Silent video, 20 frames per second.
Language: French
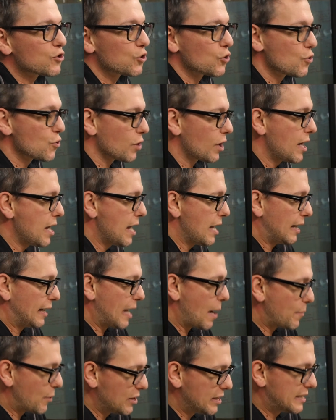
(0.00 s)
sur
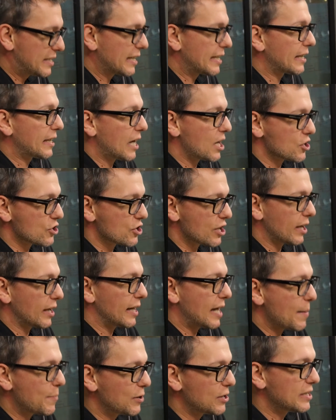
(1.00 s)
la politique étrangère,
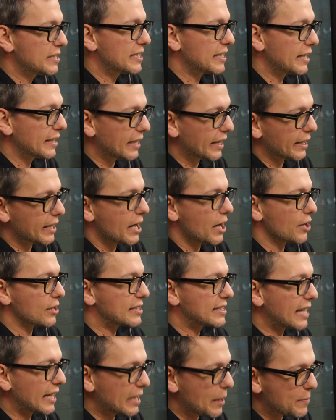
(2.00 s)
la politique intérieure,
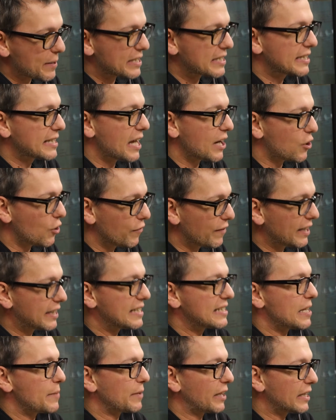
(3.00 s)
sa capacité à
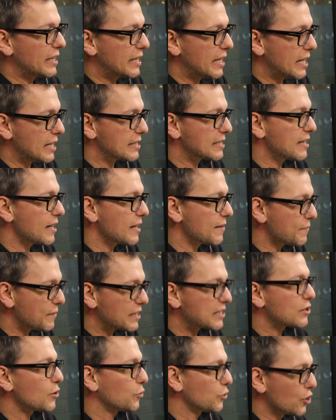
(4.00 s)
convaincre les Américains, sa
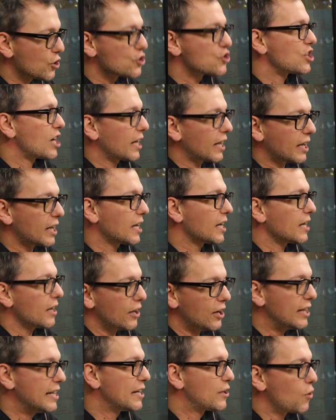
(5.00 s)
façon de gérer
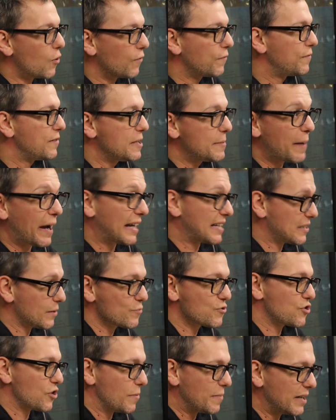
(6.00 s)
euh, les conflits, par
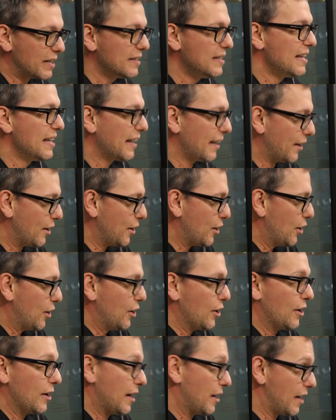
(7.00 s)
exemple justement
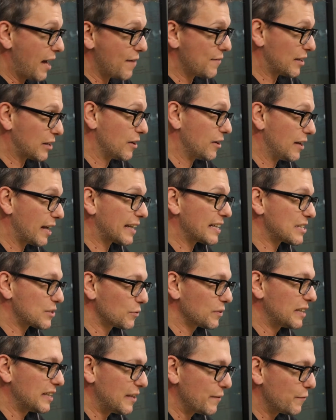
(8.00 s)
avec la
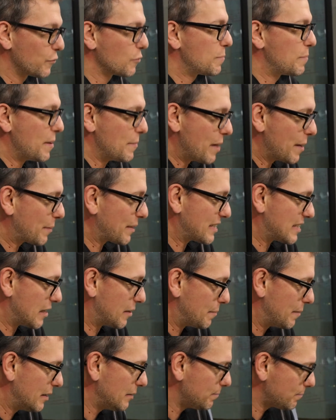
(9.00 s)
question des défauts de paiement
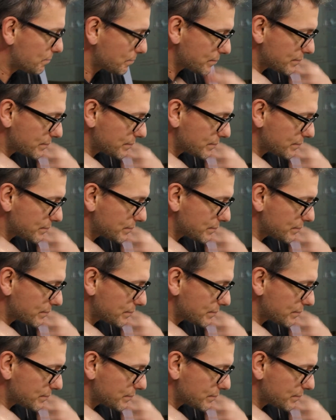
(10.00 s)
présentement.